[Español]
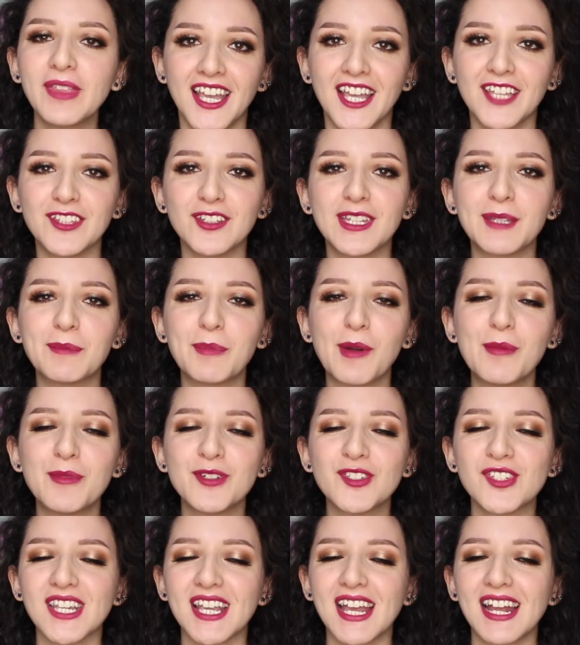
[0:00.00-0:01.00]
en donde
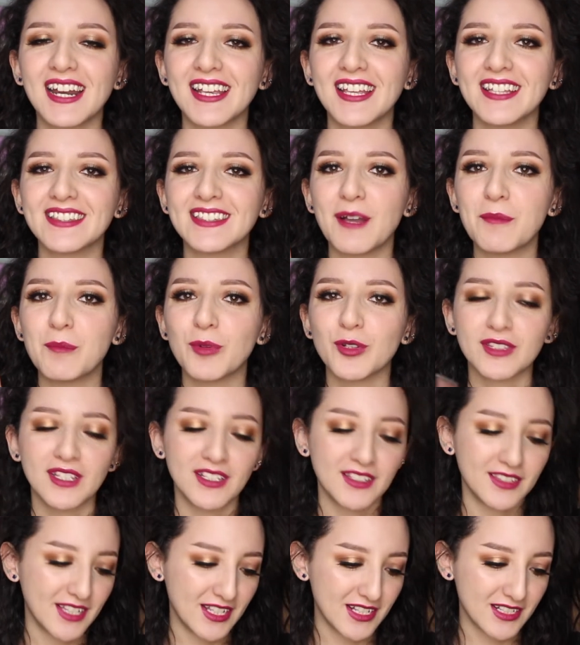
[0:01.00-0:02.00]
podemos checar qué tan
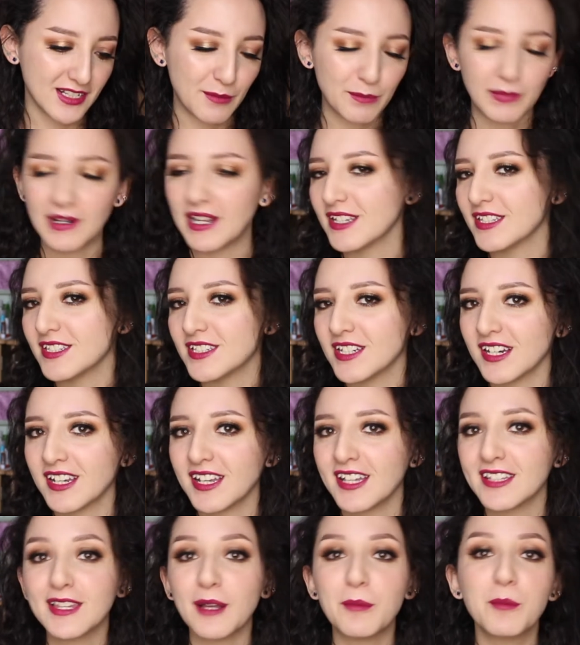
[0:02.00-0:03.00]
potente es la plancha,
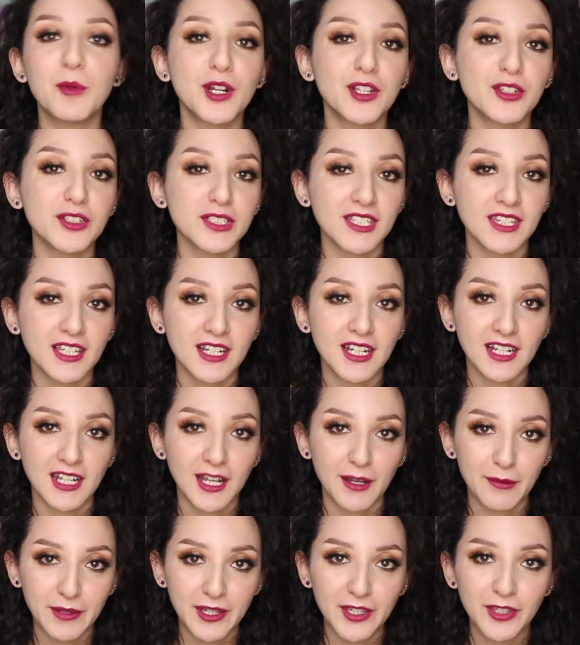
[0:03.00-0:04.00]
qué tan bonito te deja el
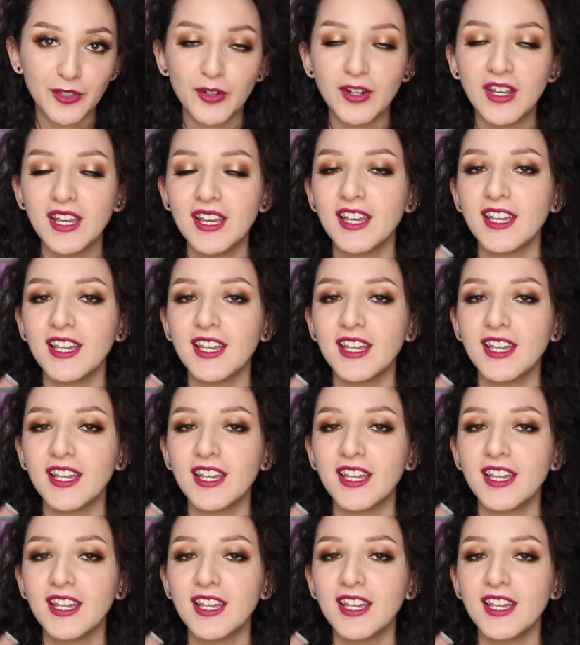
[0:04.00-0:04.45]
cabello